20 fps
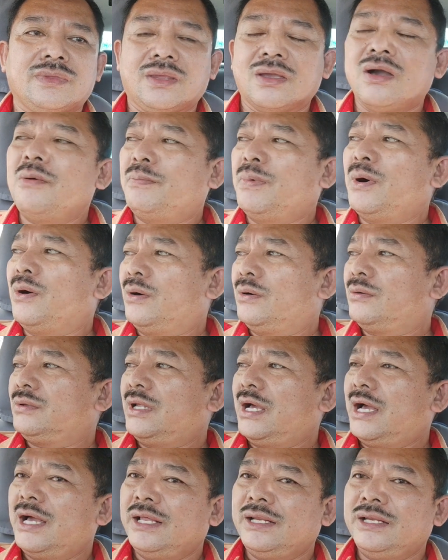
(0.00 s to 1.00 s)
Opo,
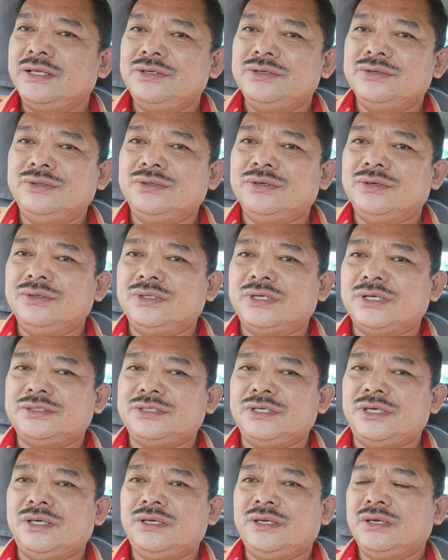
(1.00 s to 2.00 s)
daanan yun doon
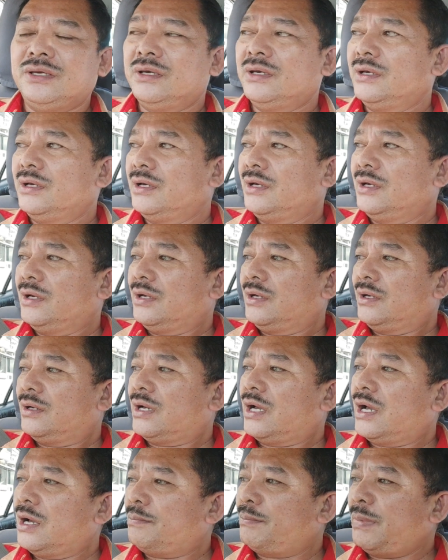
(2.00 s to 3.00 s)
kasi
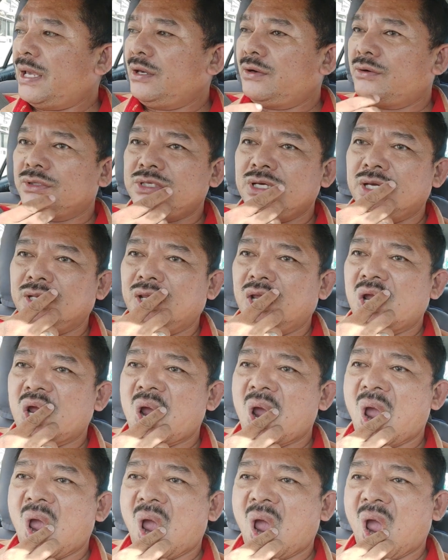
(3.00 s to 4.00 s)
uh, paikot yan eh.
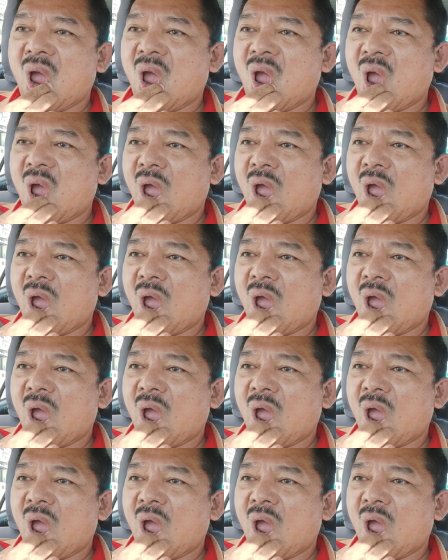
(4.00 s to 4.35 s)
Opo.